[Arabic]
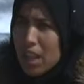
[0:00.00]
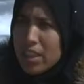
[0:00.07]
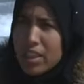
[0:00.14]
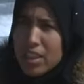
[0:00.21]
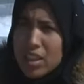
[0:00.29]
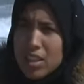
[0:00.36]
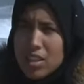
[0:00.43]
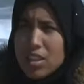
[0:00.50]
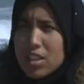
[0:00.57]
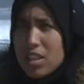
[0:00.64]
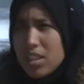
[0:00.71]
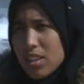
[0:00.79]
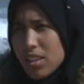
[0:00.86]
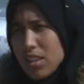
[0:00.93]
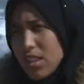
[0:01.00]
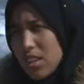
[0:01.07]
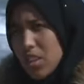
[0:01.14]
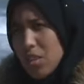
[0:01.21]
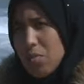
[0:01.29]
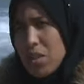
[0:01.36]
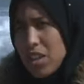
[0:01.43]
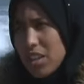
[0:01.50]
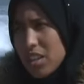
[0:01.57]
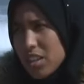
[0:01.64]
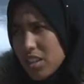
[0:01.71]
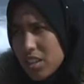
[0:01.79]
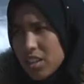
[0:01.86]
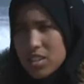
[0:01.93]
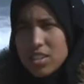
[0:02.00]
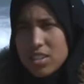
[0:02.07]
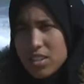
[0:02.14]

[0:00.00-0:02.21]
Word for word: هذا النادي كيتنظم يعني